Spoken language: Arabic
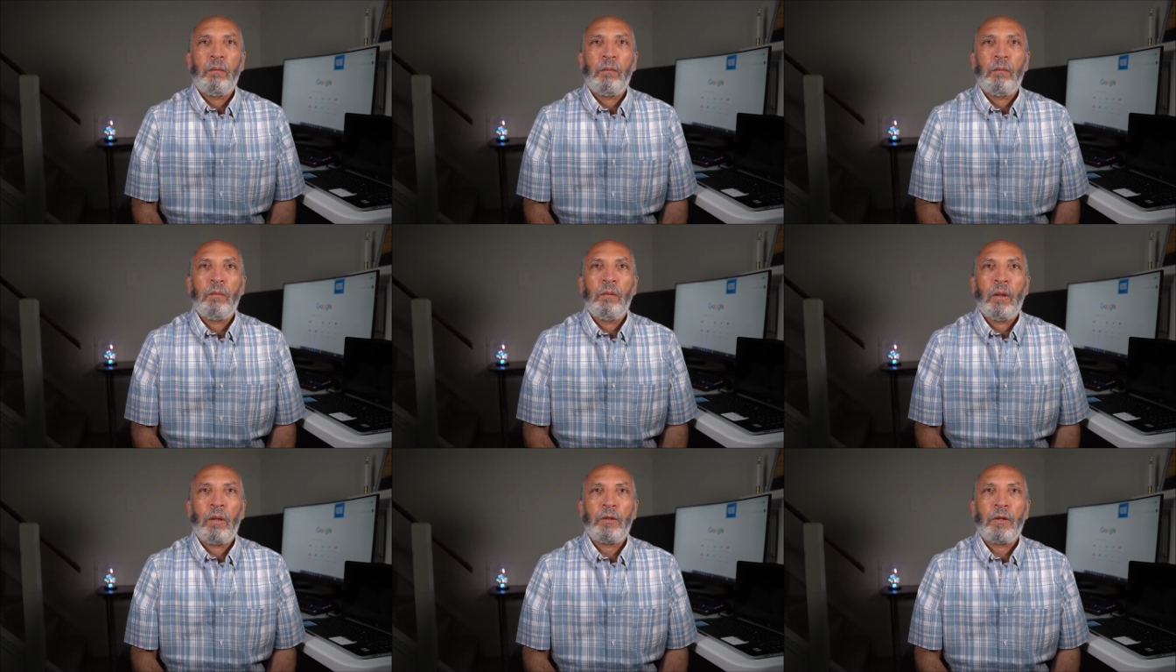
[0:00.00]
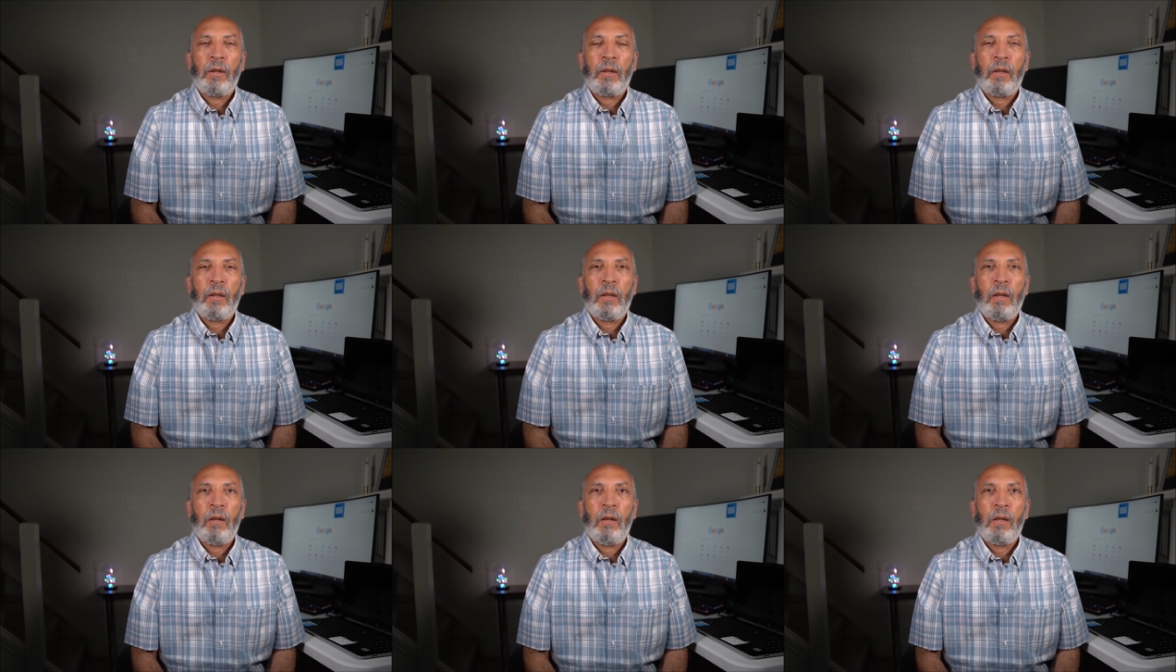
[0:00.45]
وعشان
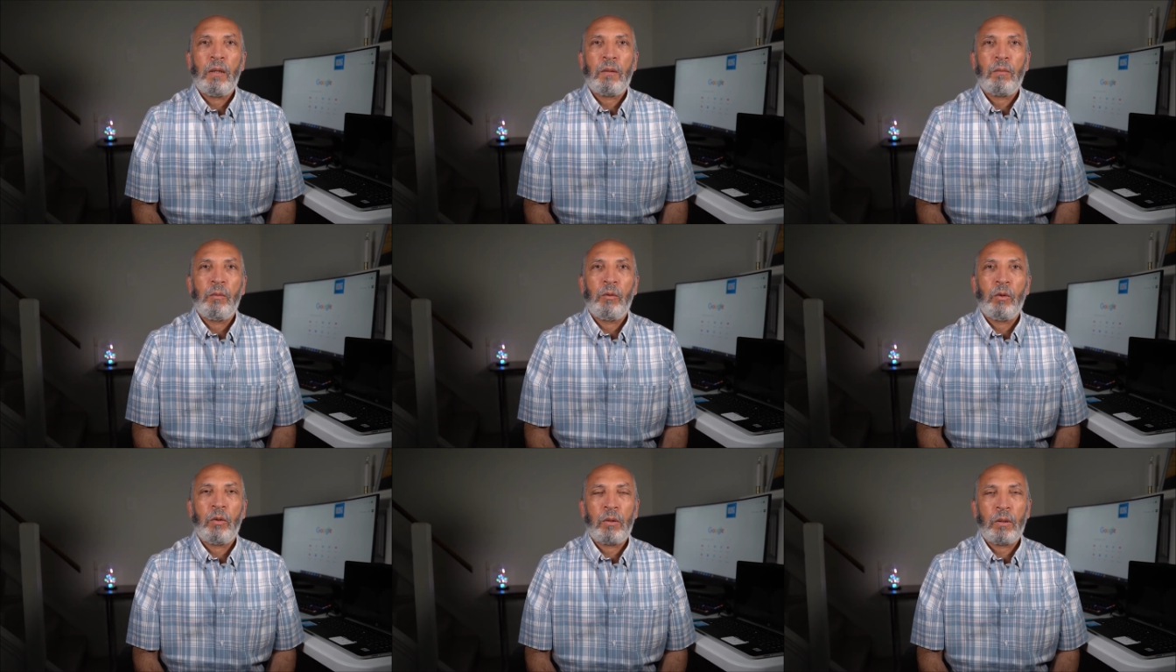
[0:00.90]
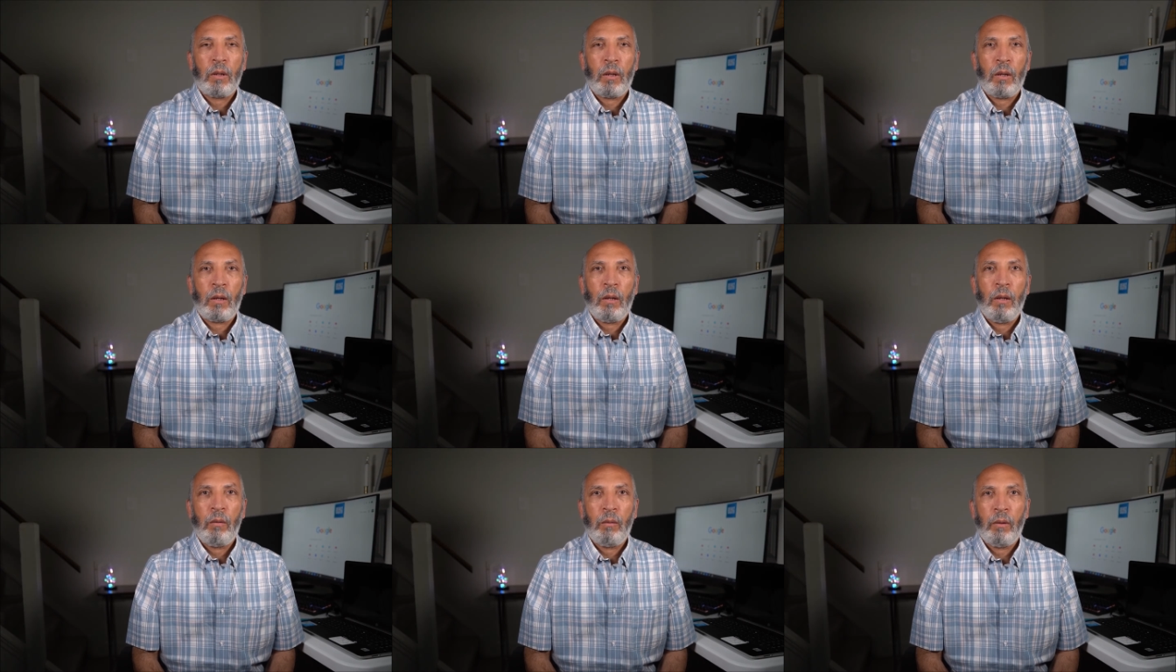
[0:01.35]
كده الناس
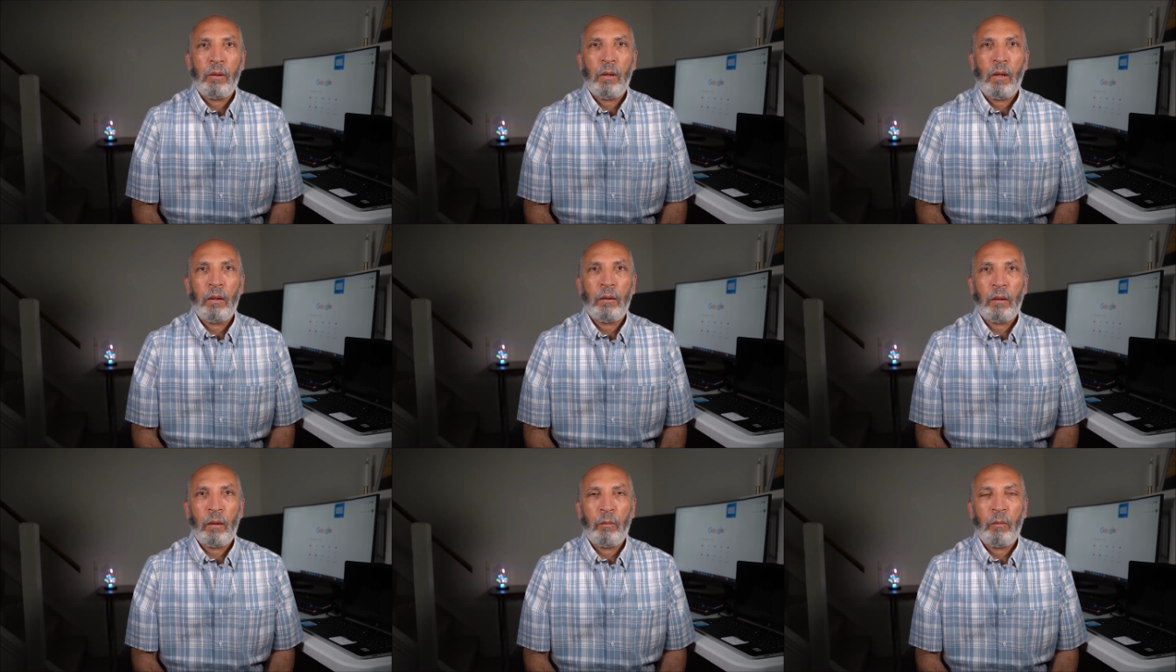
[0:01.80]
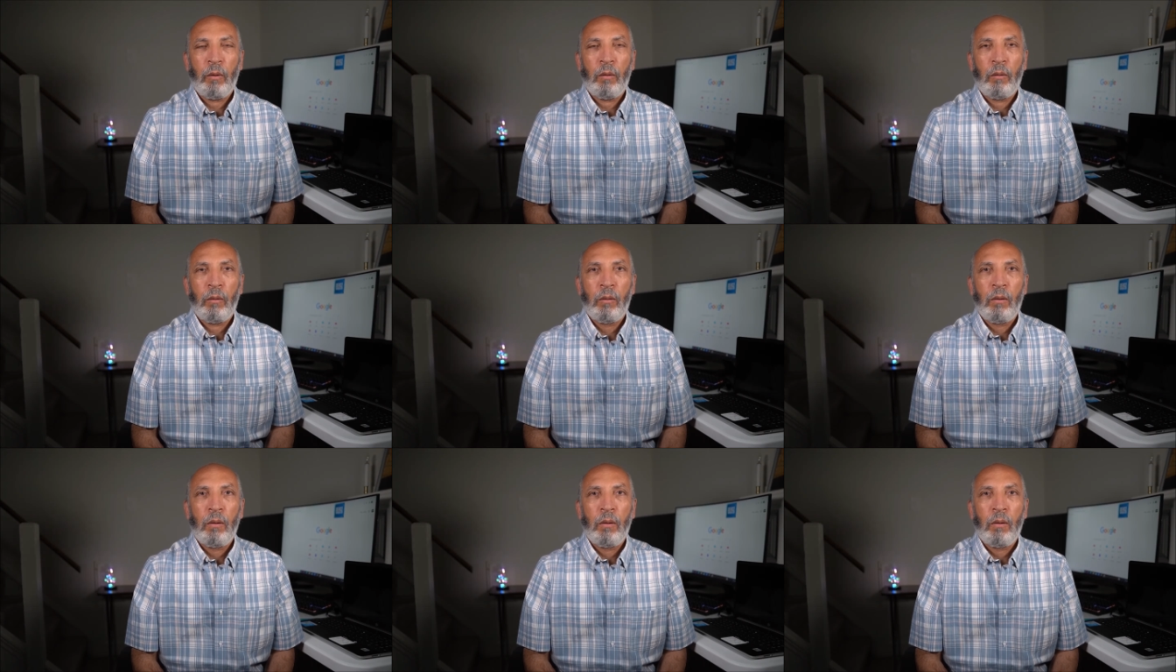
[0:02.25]
بتسرع قوي انها تعمله